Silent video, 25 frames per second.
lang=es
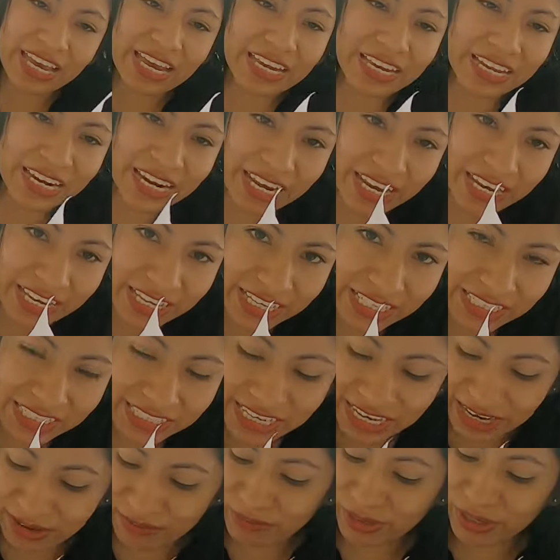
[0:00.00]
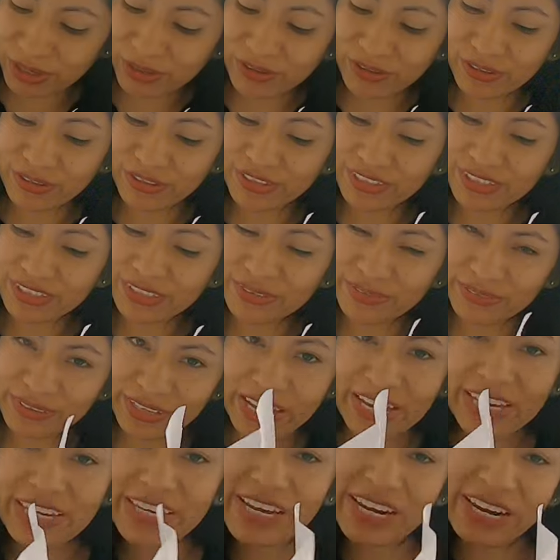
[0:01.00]
¿Qué creen que sea, amigos?
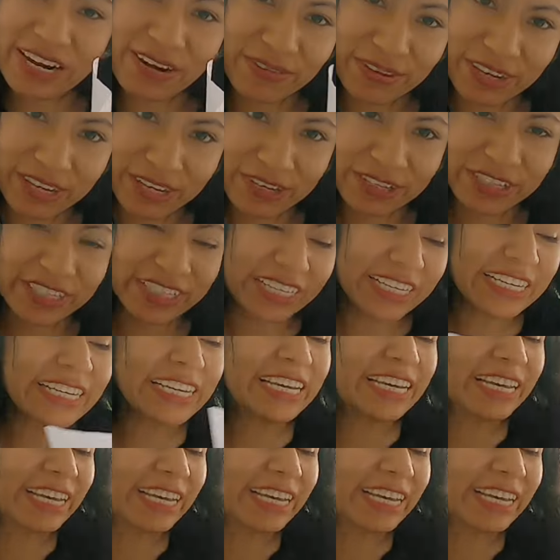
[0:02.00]
Ah, ya la vieron.